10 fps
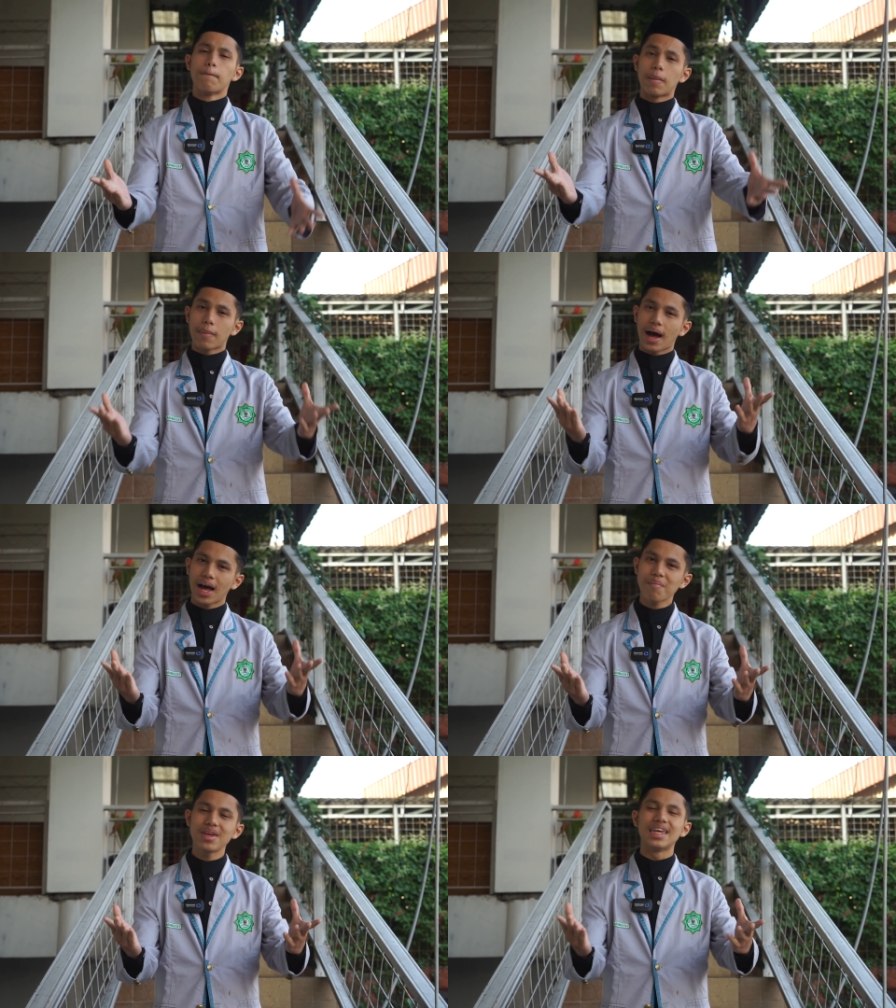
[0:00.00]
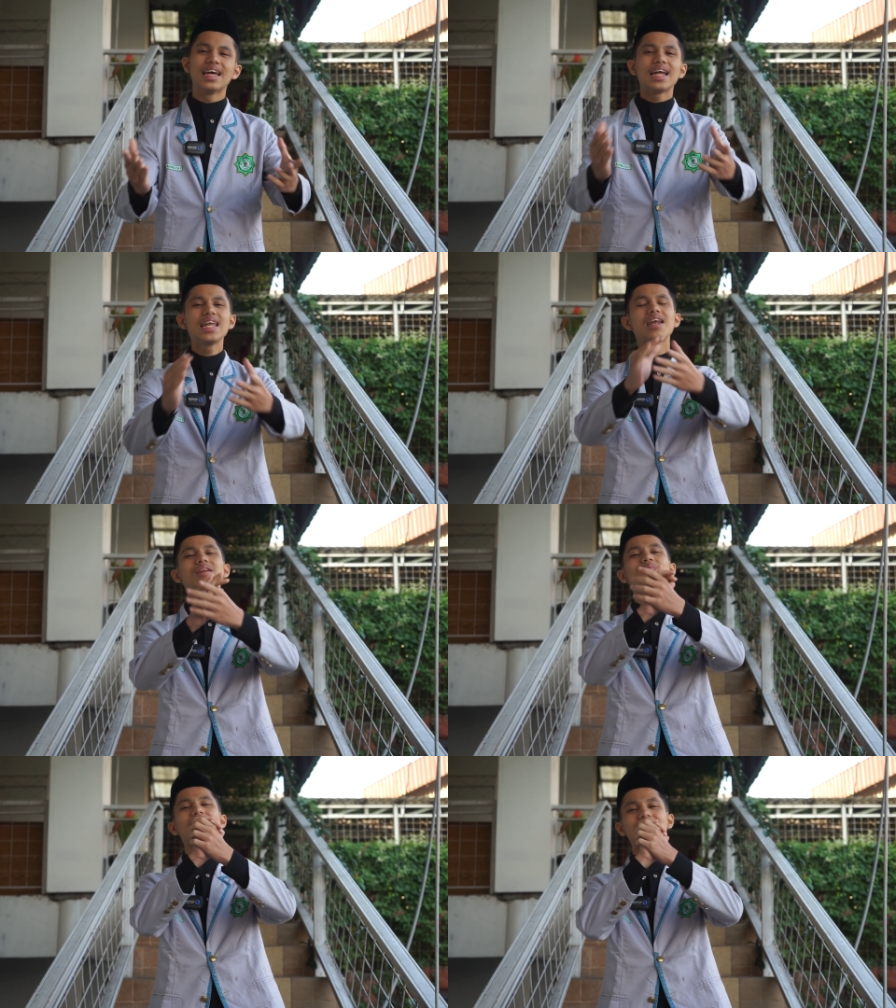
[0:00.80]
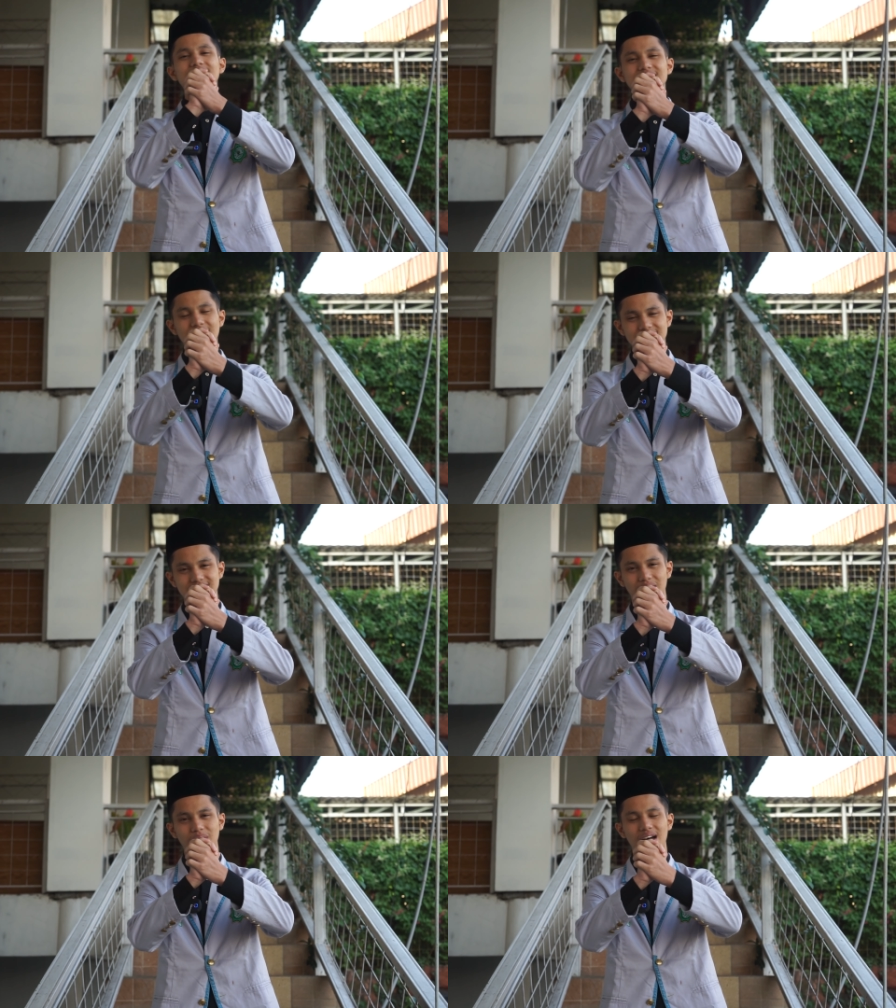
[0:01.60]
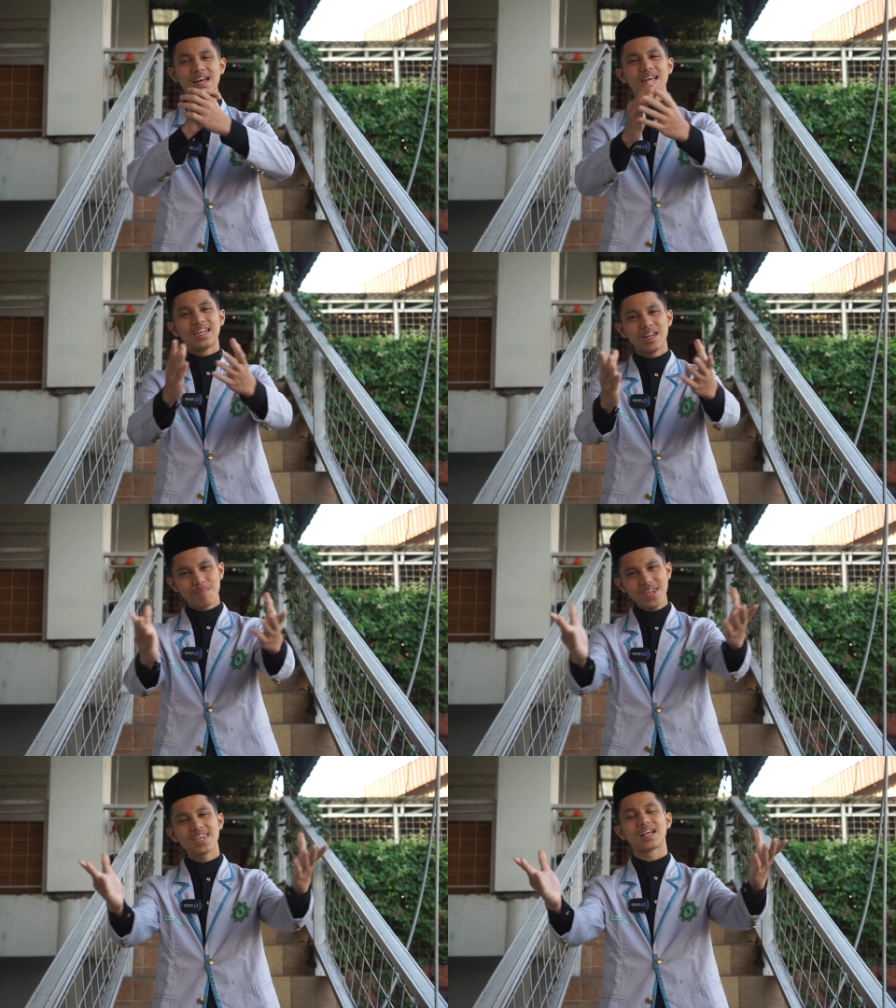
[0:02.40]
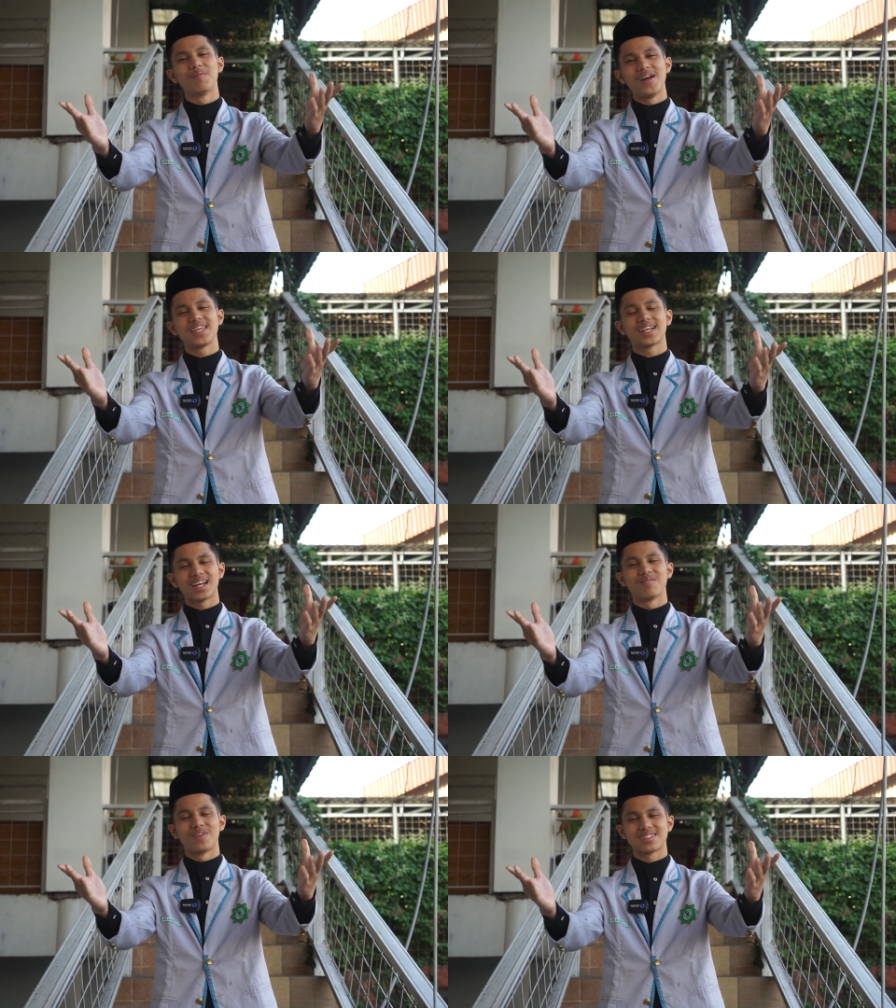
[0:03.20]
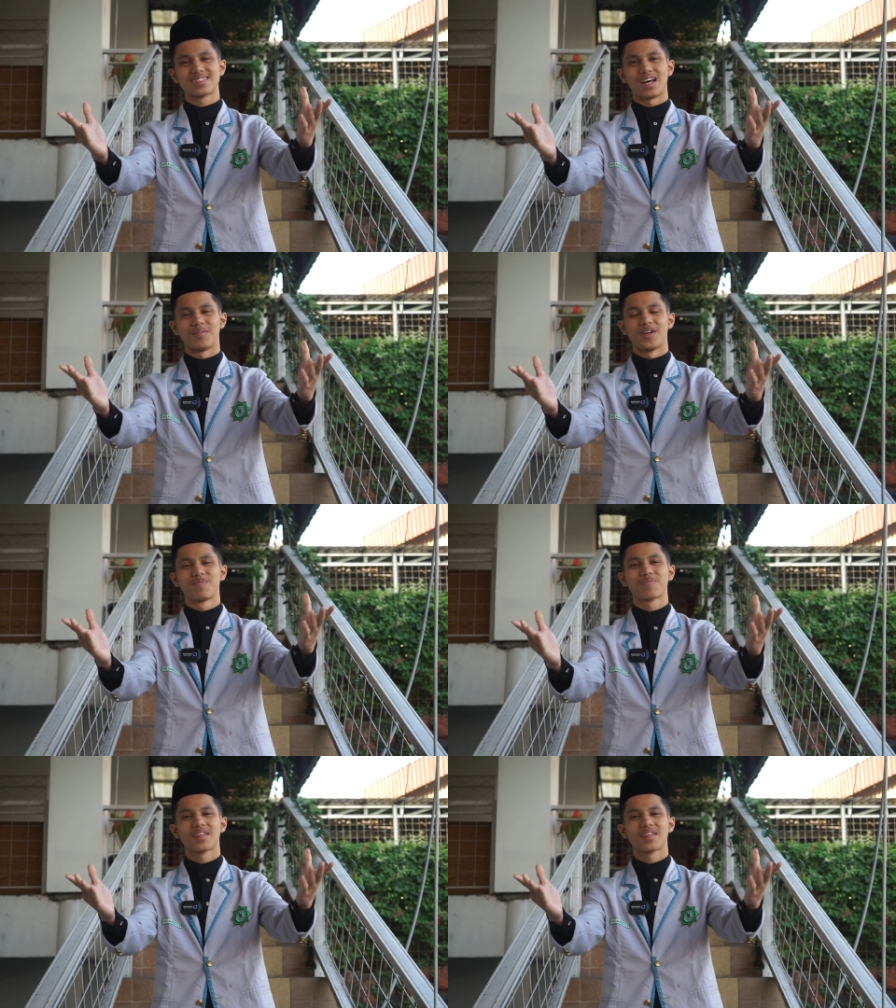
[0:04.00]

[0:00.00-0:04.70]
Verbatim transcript: memahami, dan bekerja sama demi kebaikan bersama.